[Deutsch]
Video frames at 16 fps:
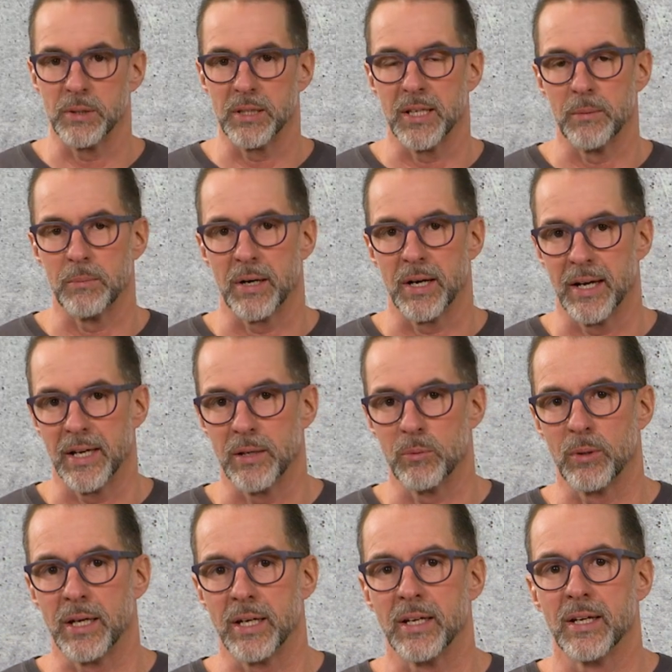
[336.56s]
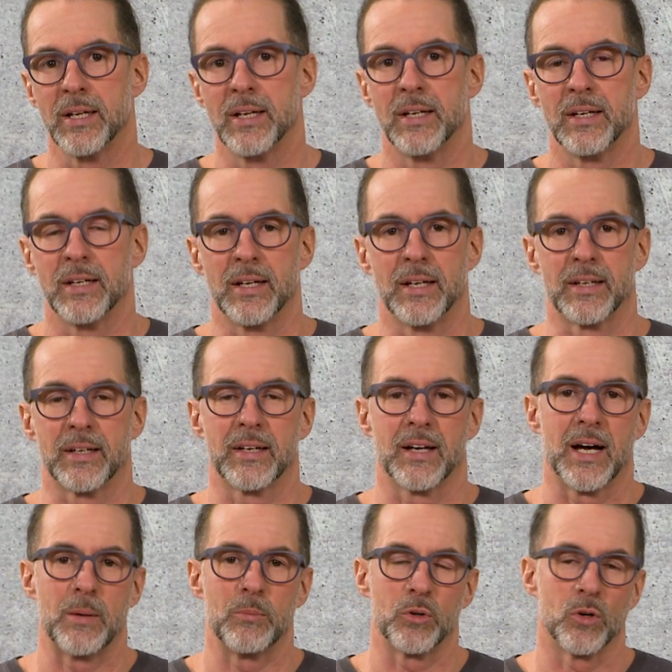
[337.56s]
mit dem Highway äh,
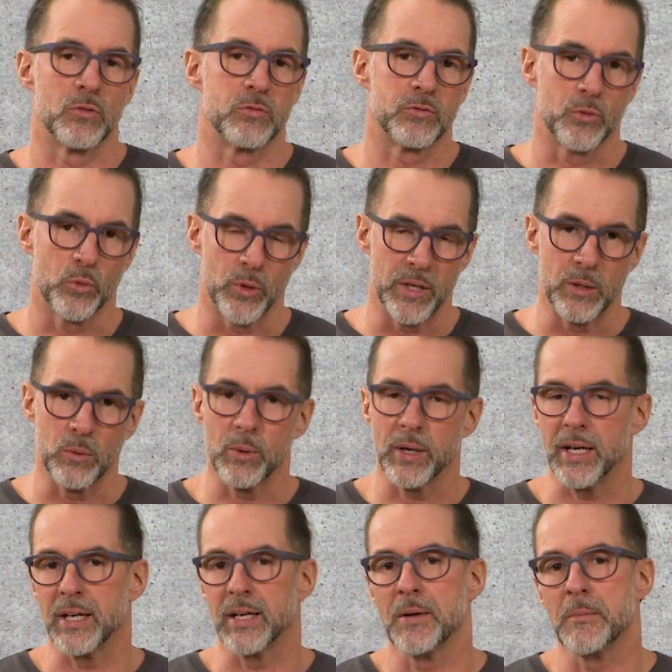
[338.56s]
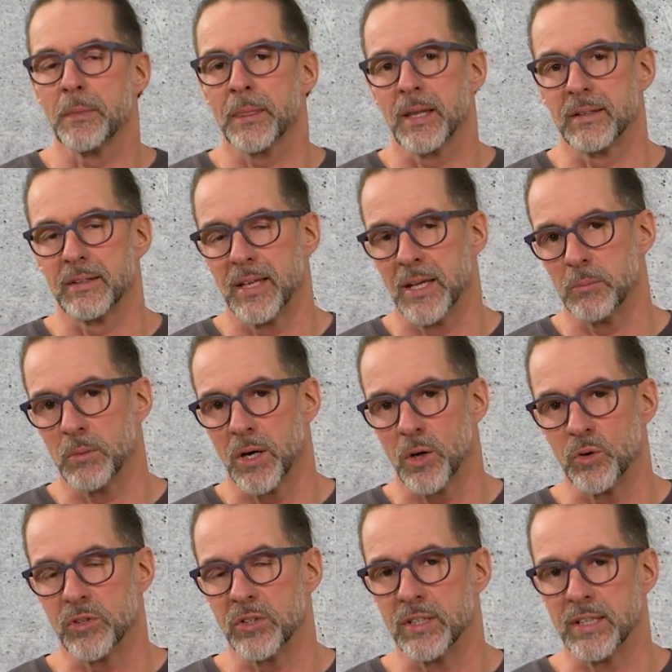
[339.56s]
kam der Freeway, den wir
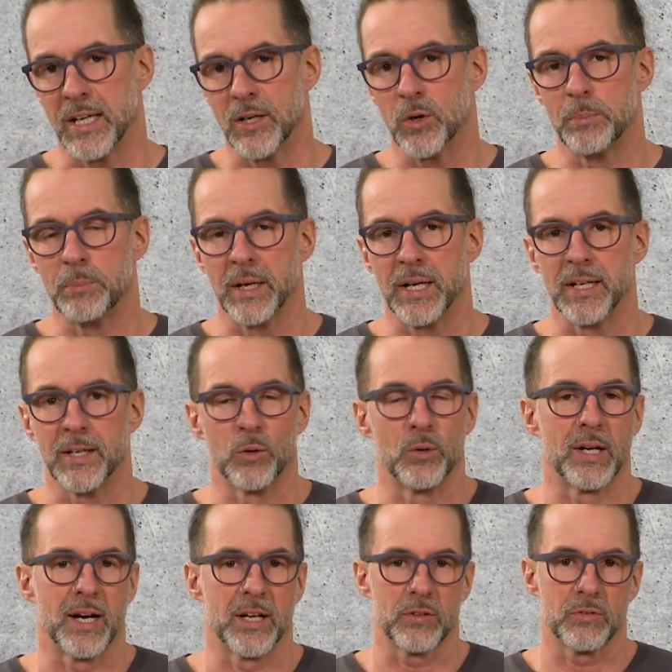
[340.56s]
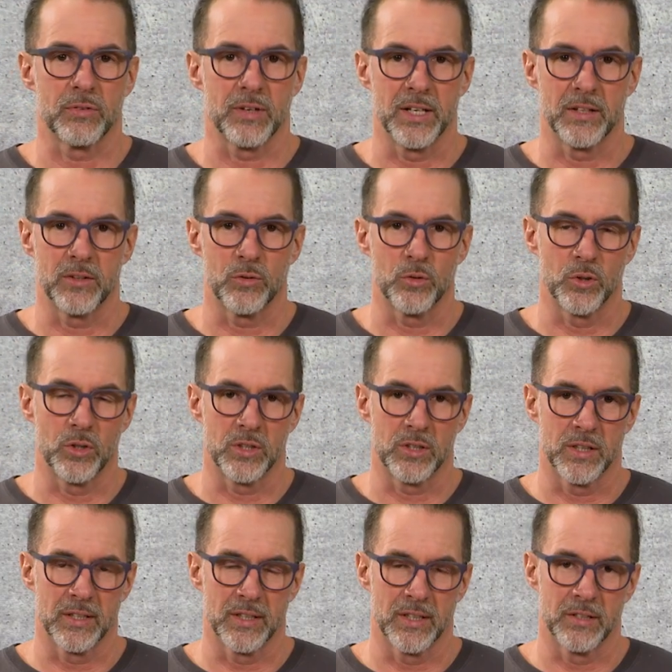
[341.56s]
aus Yellow Belly und Asphalt
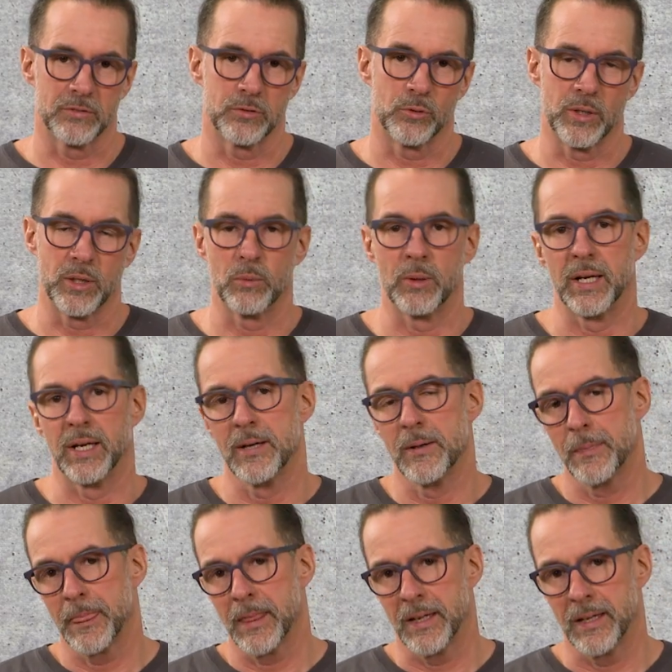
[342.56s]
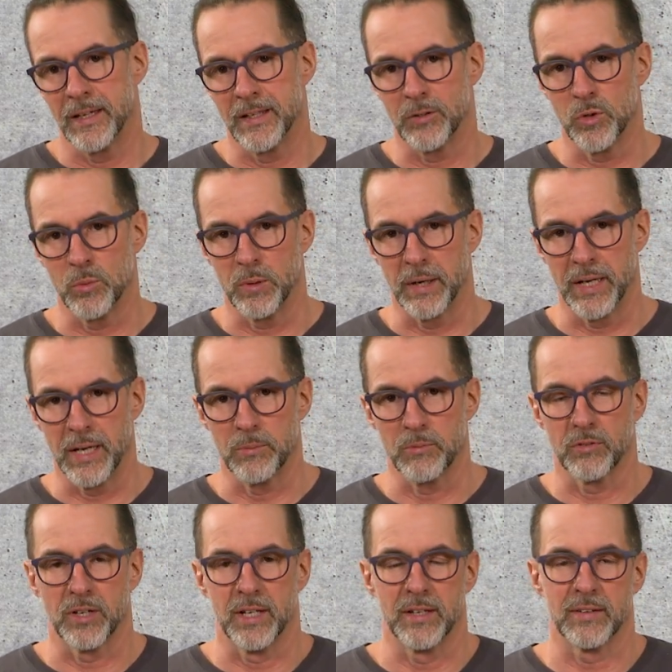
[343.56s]
züchten. Ne? Freeway äh, tun wir
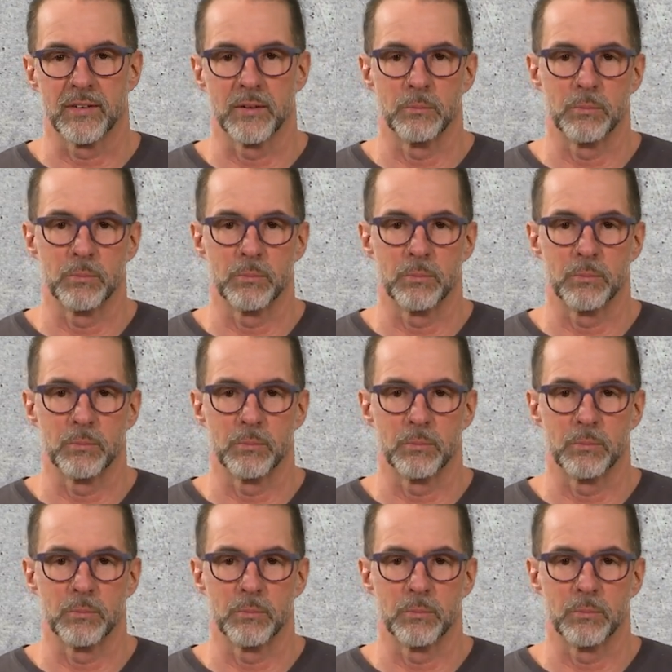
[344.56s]
ebenfalls